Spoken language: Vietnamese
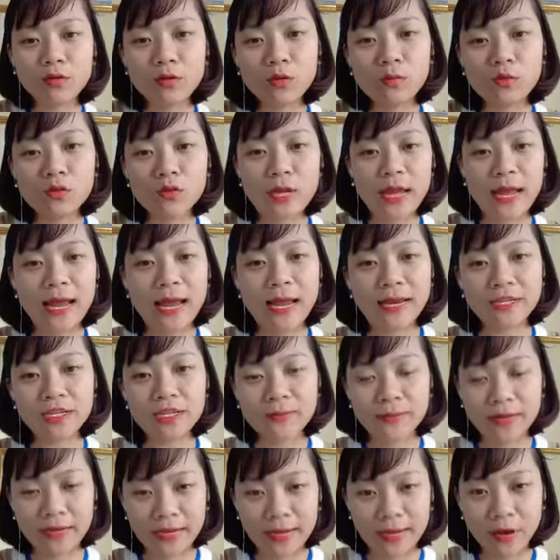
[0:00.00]
dung chủ đề
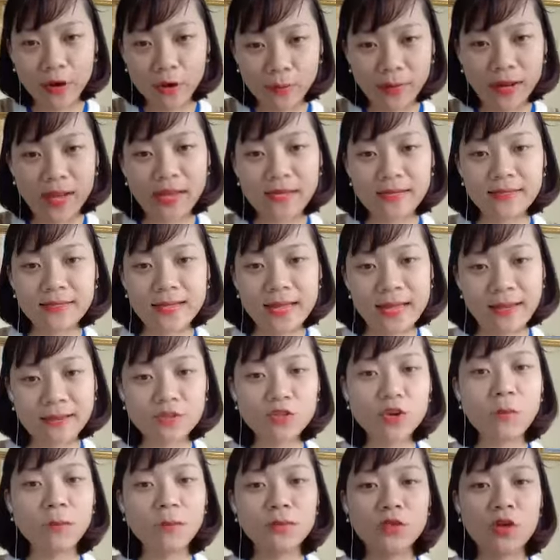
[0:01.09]
livestream này ngày hôm nay sẽ
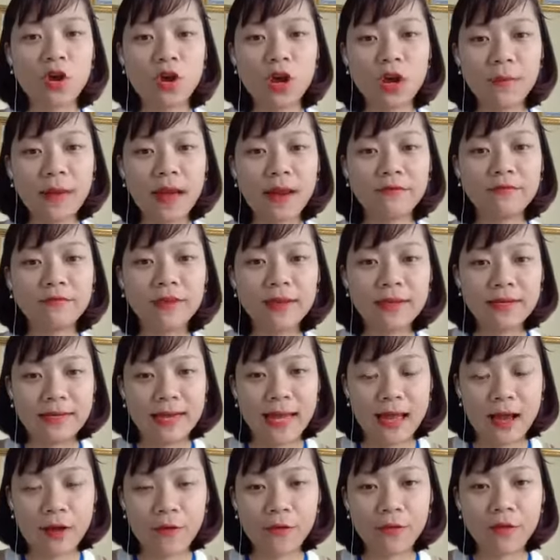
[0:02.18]
giúp cho các bạn phần
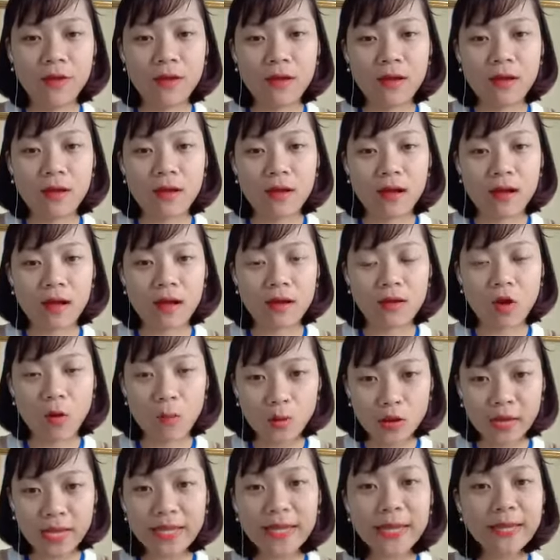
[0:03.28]
nào có
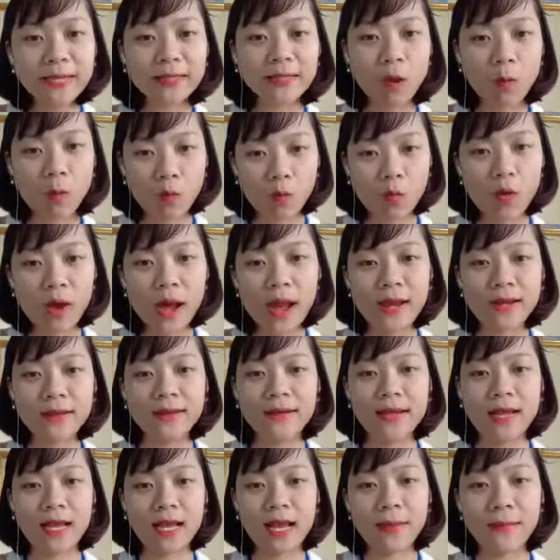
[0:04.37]
một cái nhìn tổng
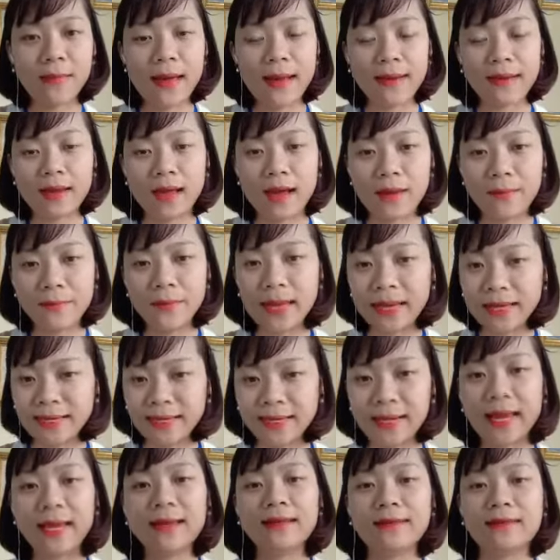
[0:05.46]
quan để các bạn
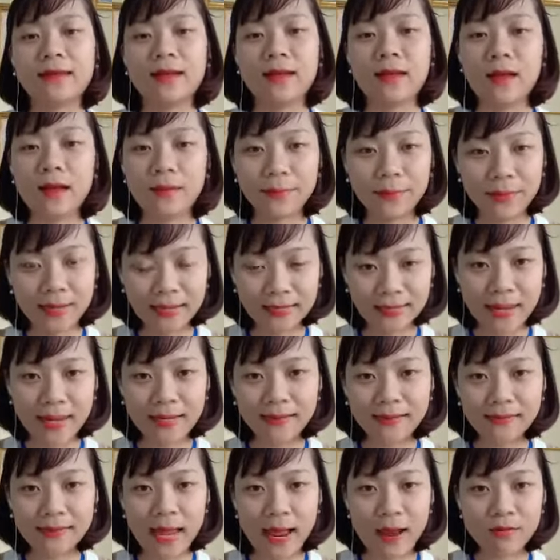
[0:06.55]
biết
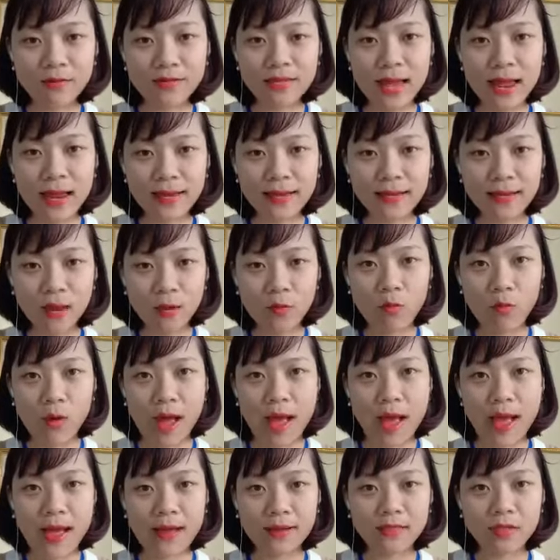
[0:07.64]
cách tạo ra cái hiệu
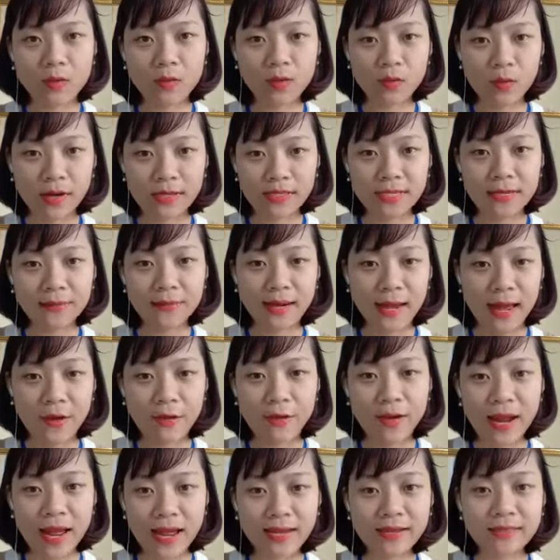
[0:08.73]
quả trong cái quá trình bán
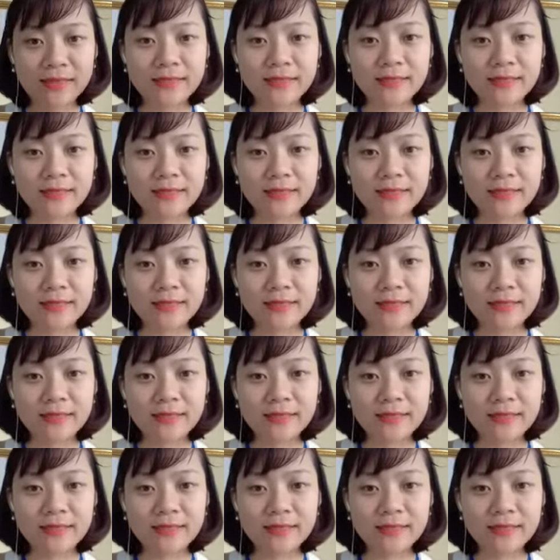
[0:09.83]
hàng online